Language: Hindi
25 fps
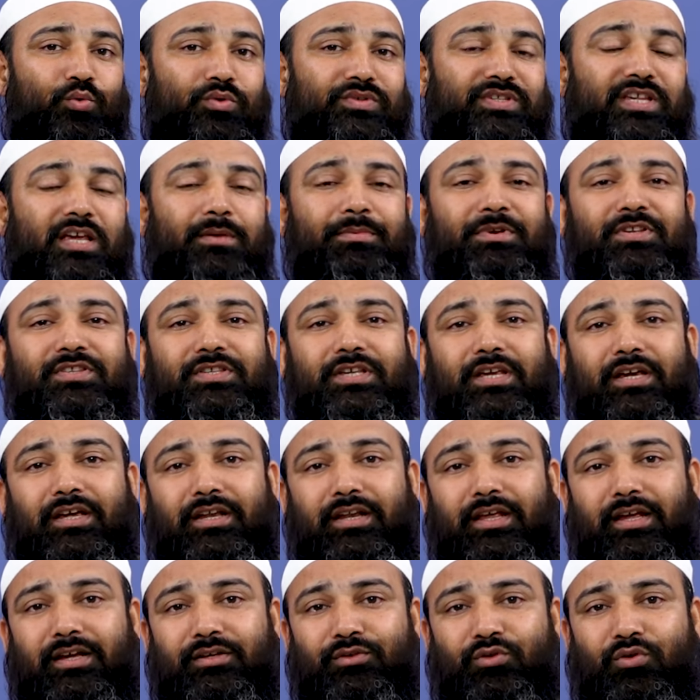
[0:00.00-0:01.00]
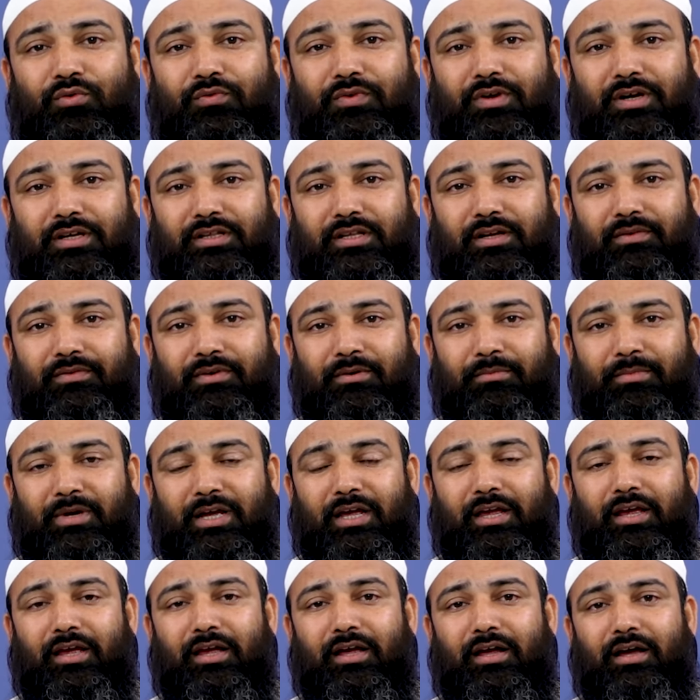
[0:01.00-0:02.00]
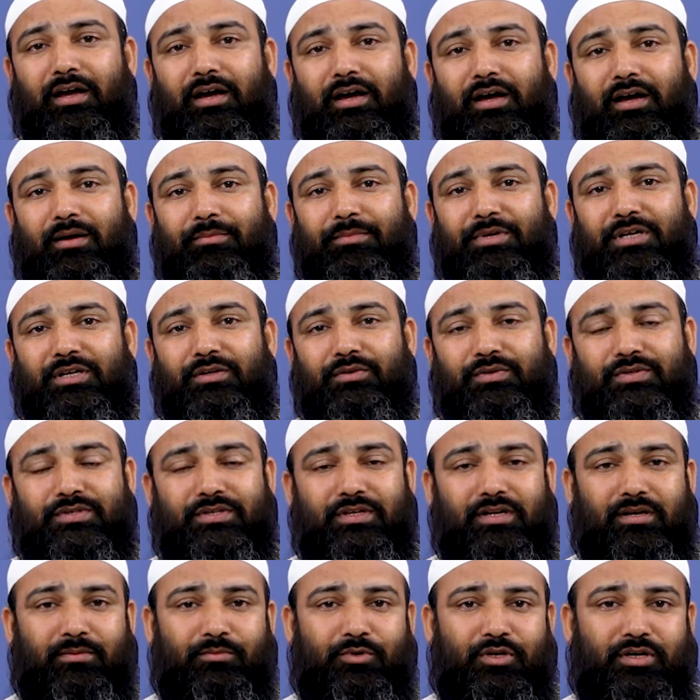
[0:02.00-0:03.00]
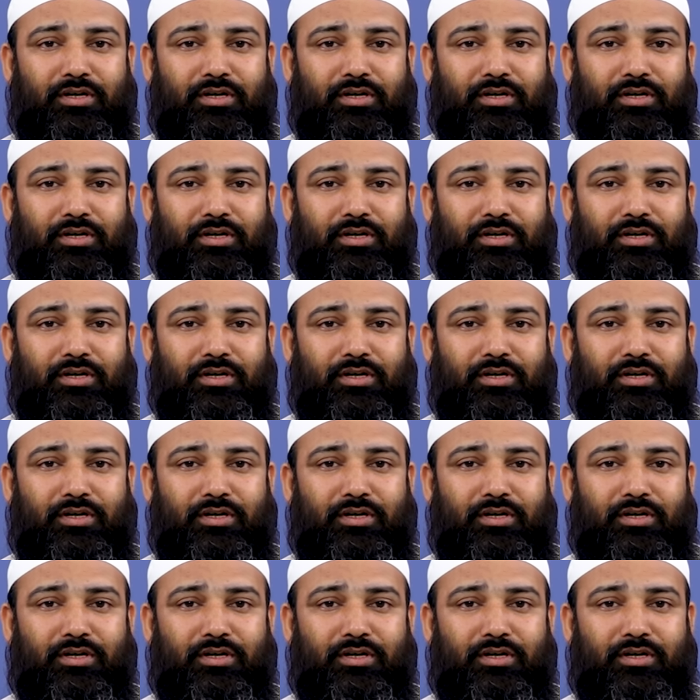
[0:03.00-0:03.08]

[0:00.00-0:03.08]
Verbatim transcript: उसे भी सीखने की तोफ़ी फ़रमाए आमीन अल्लाम